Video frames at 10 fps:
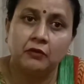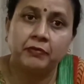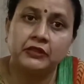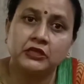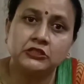
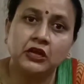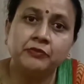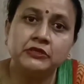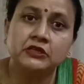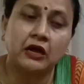पता चला
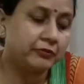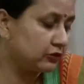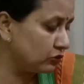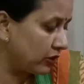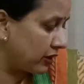हम इस काबिल
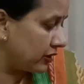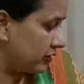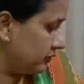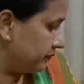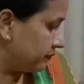तो है
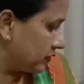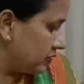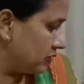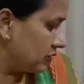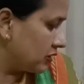नहीं
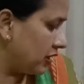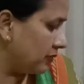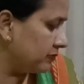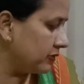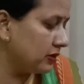कि
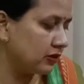हम